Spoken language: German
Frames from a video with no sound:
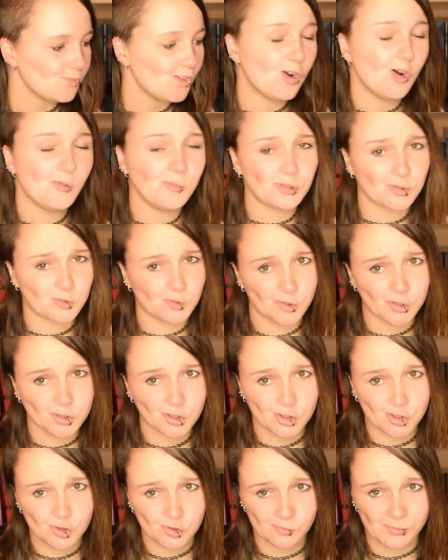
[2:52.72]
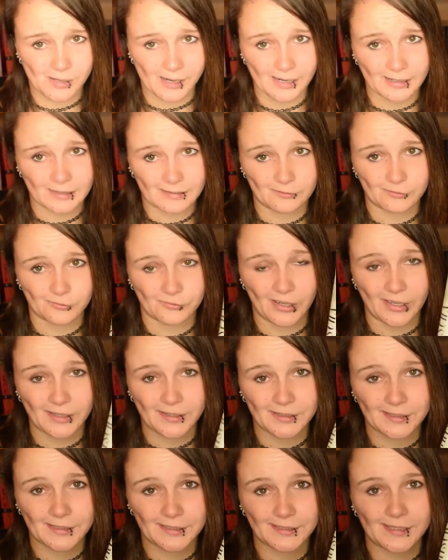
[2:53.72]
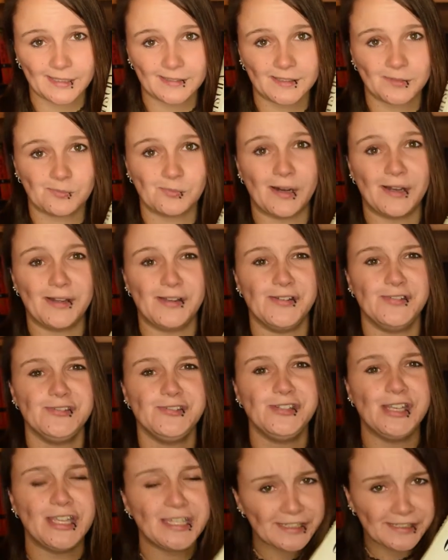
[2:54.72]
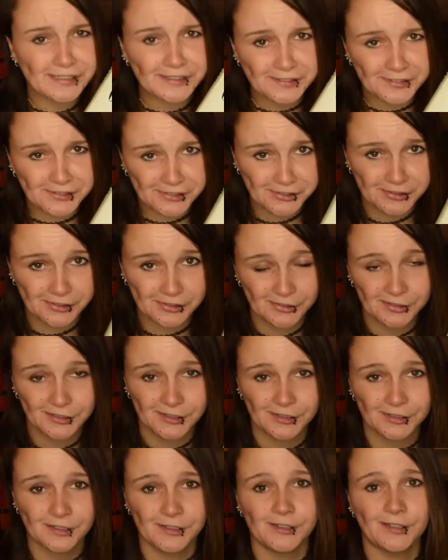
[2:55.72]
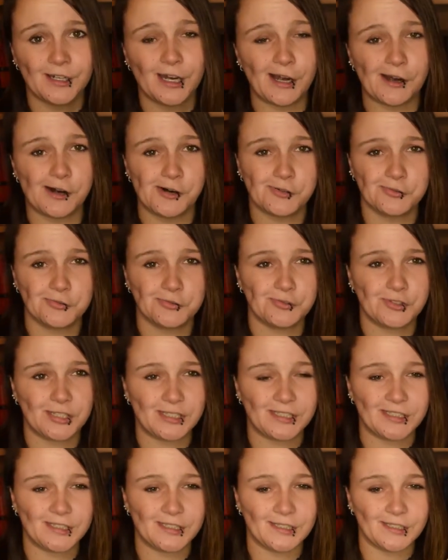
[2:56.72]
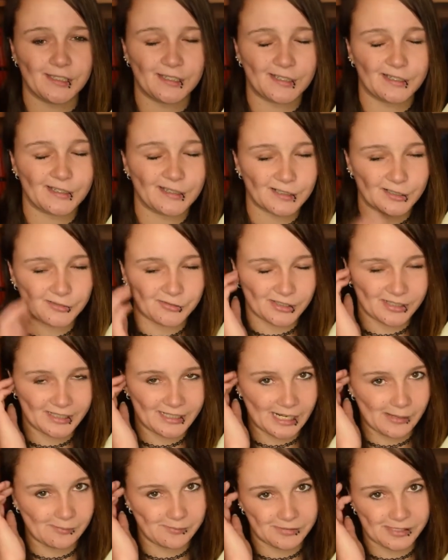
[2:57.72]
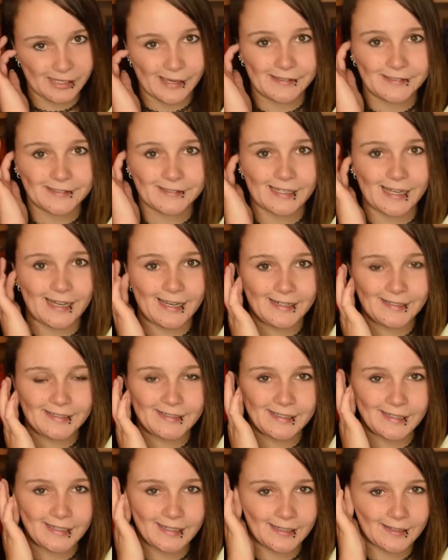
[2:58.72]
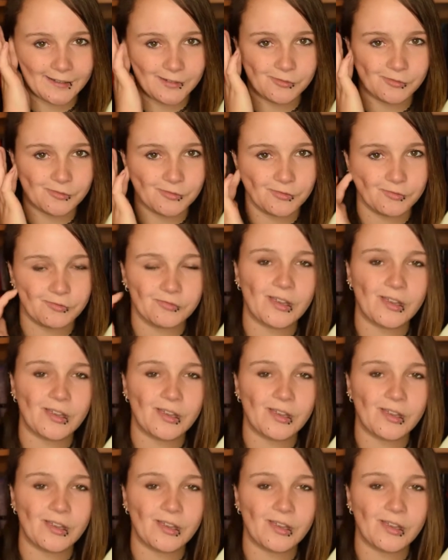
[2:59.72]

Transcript: um es kurz zu machen, werde ich jetzt mal nicht auf, die, äh, auf den Klappentext eingehen.